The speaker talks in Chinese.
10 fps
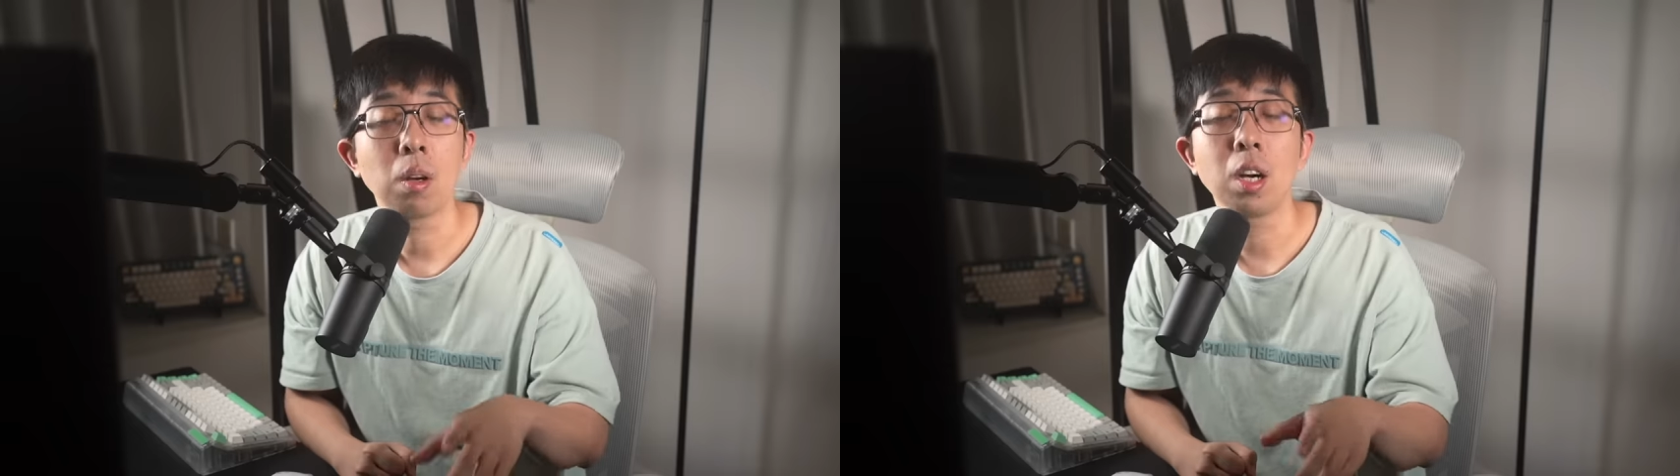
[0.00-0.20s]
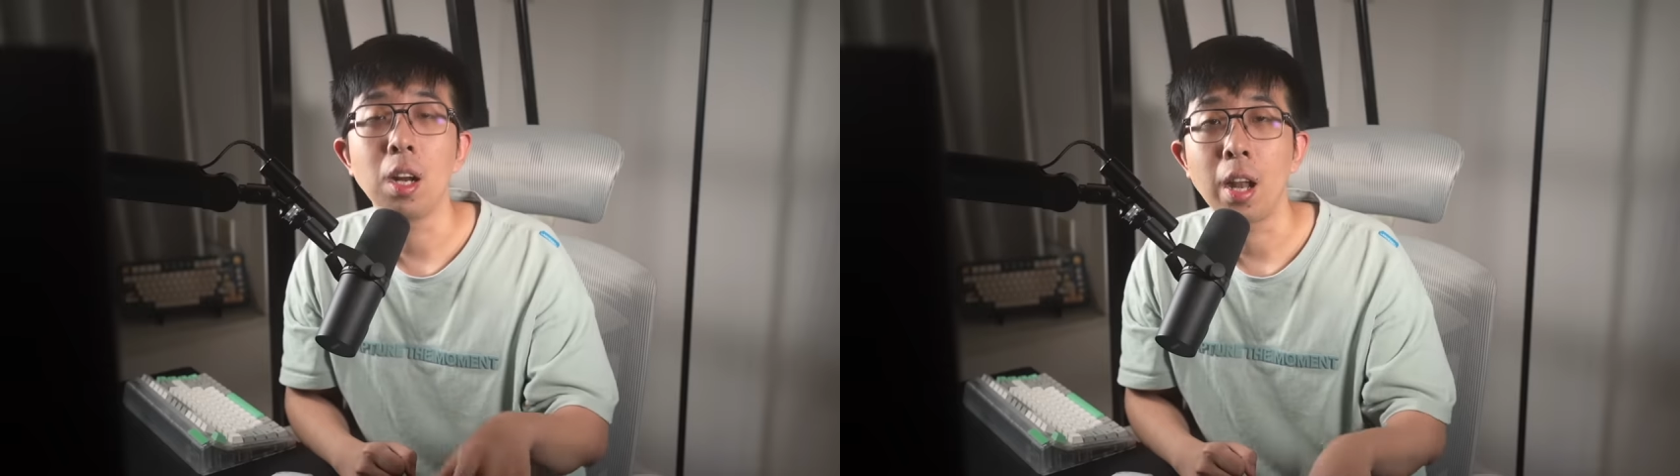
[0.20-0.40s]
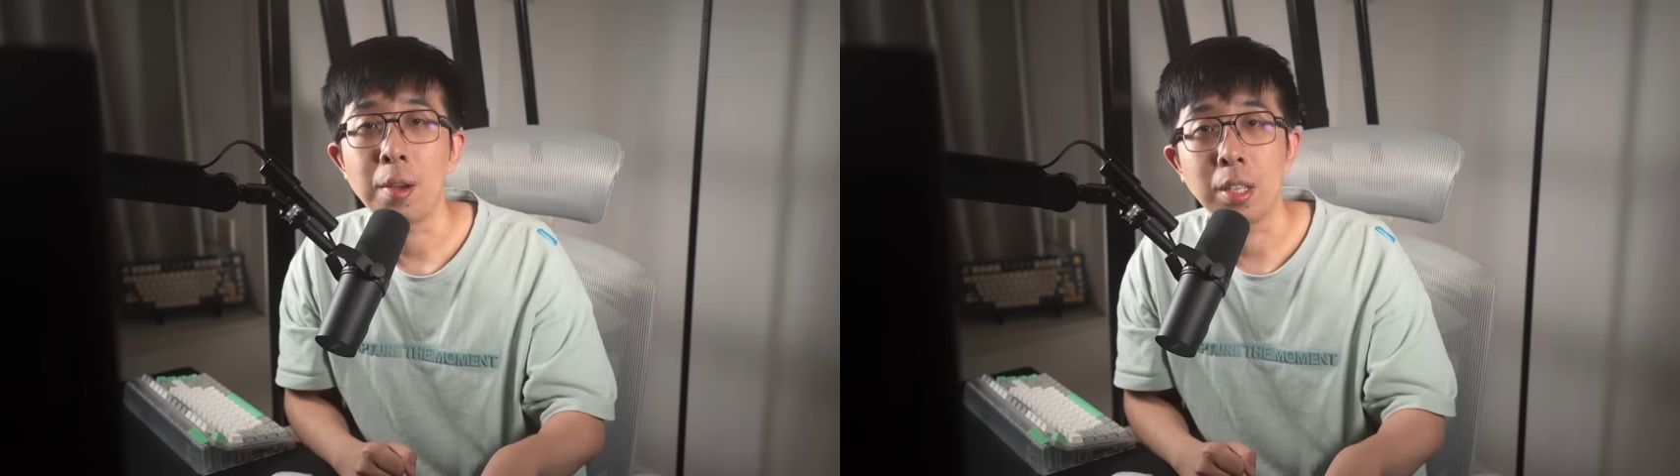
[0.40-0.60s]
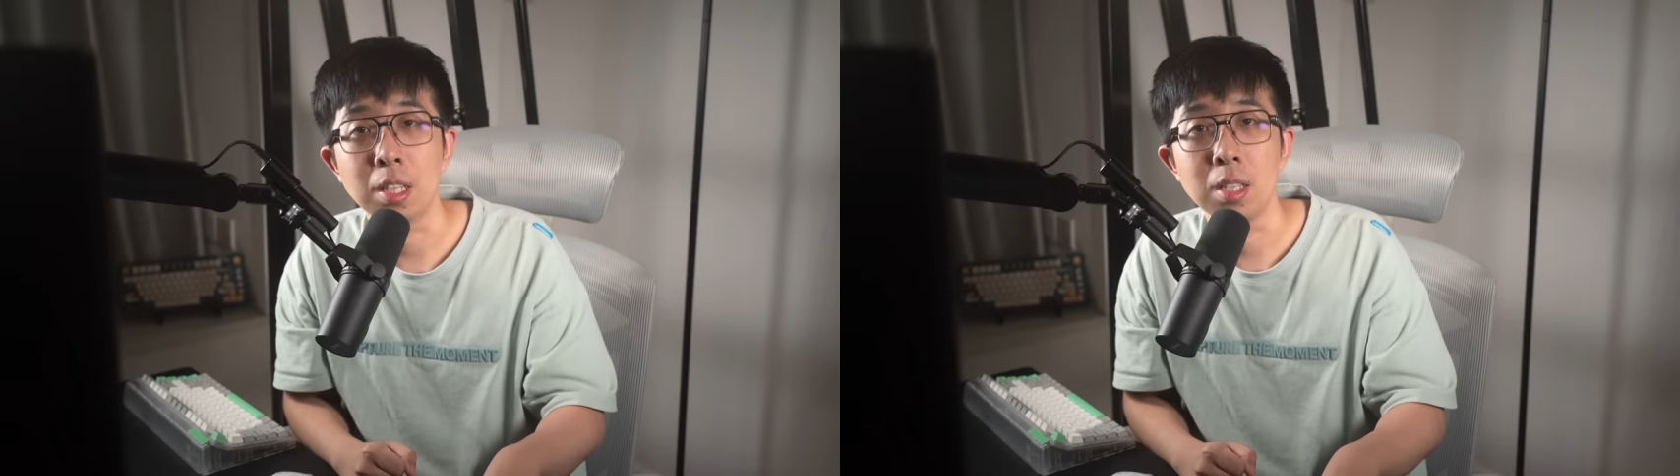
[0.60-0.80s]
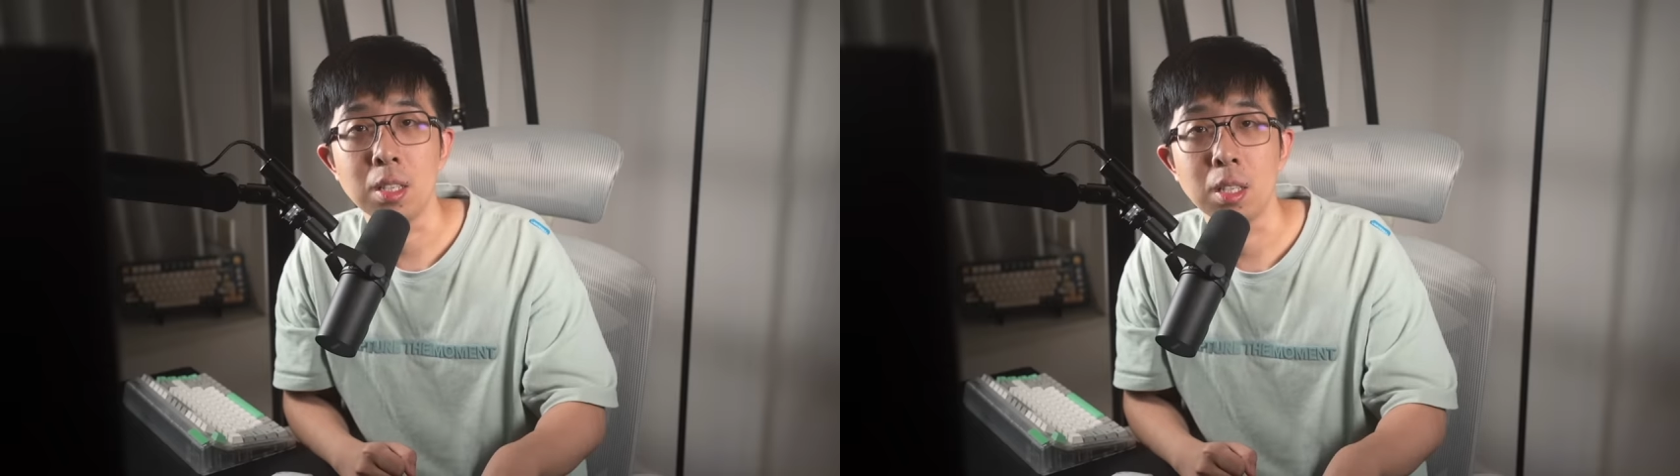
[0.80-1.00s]
种个人来源的
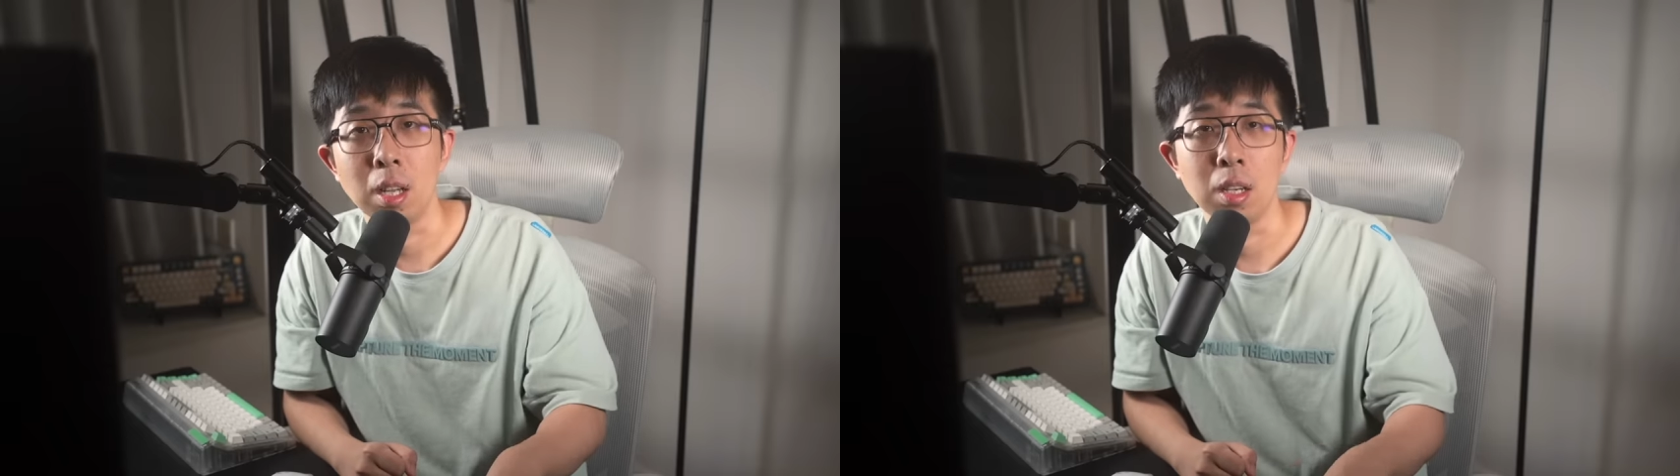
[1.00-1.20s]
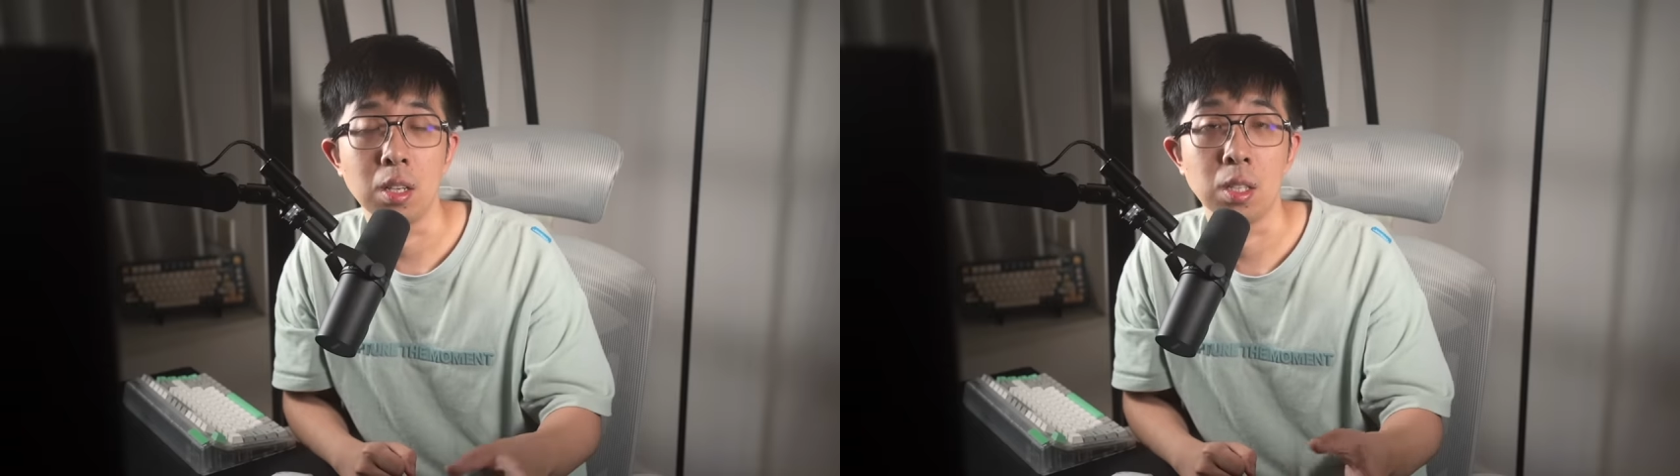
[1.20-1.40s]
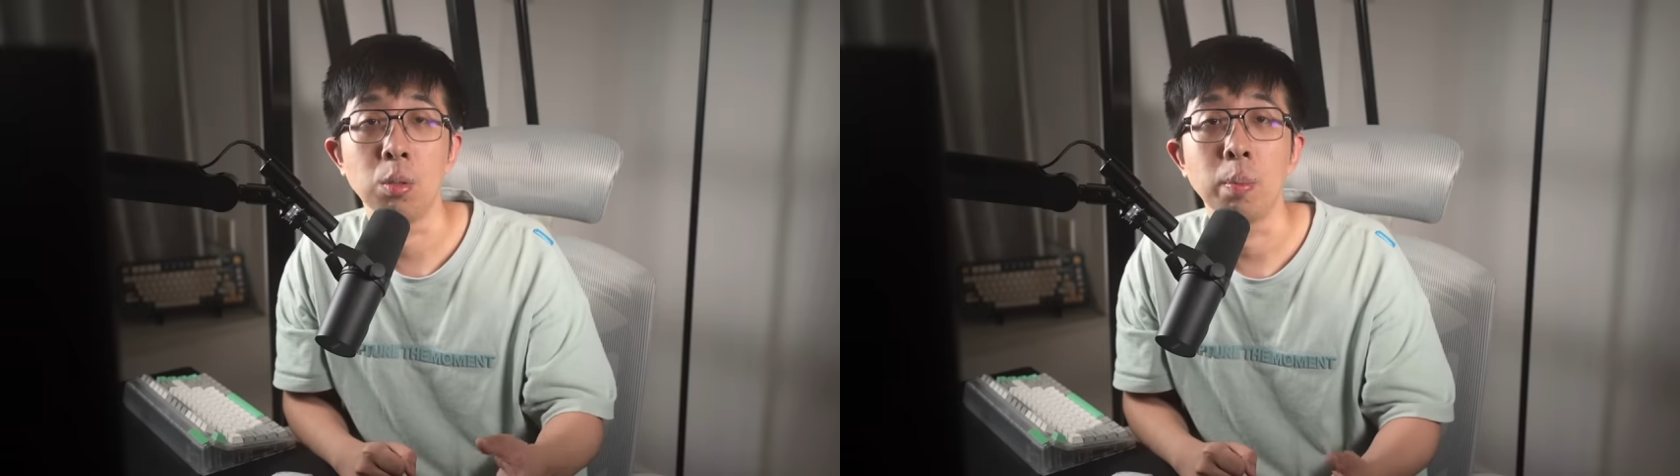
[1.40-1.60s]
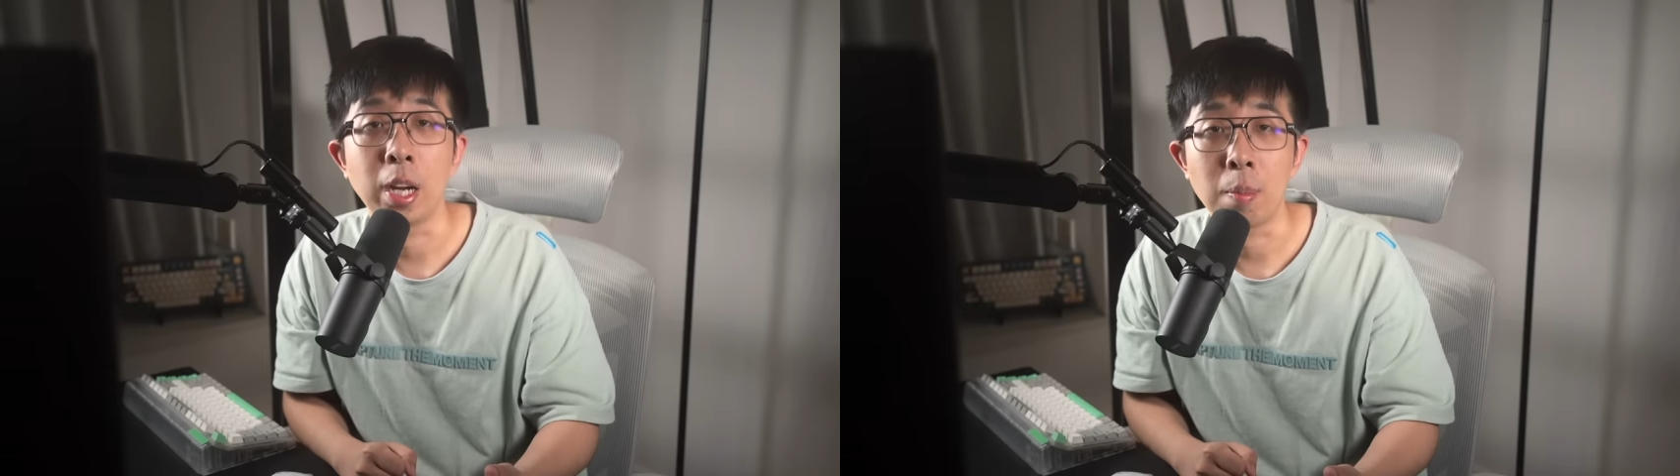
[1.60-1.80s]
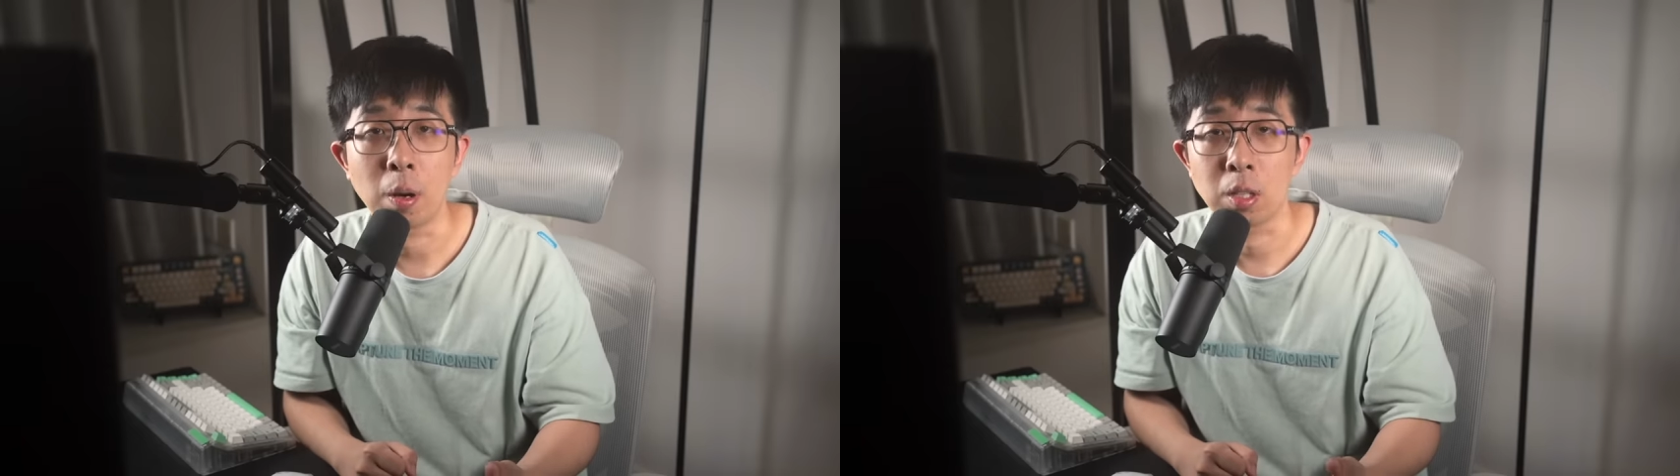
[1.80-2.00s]
信息呢，可信度
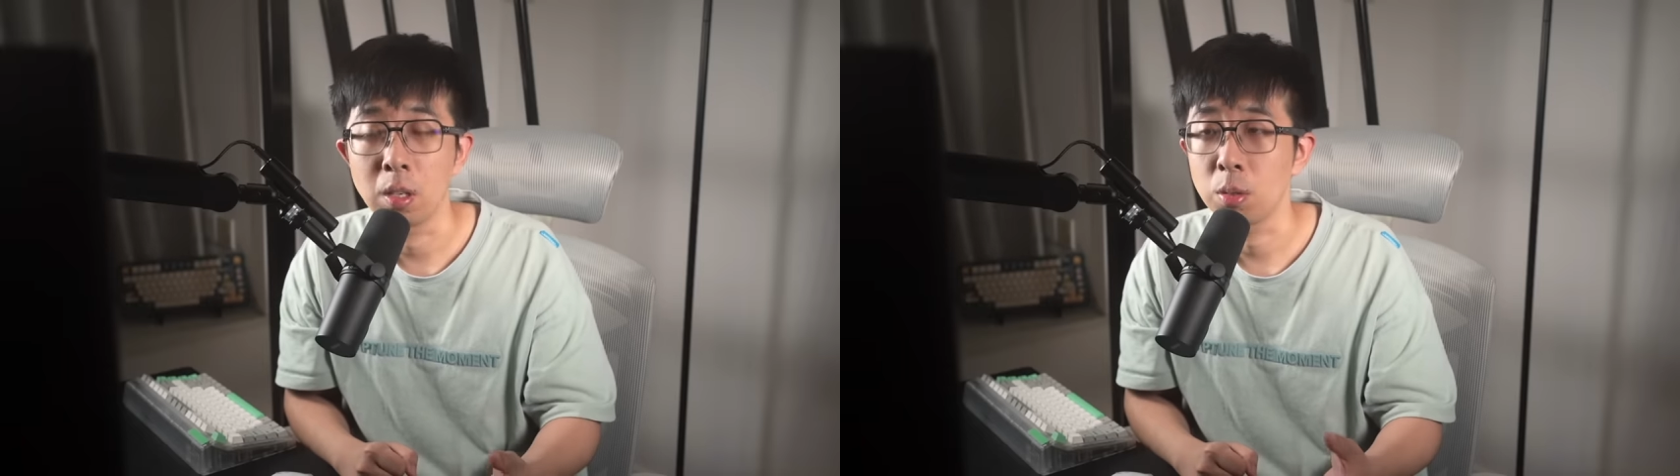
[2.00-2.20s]
没啥保证，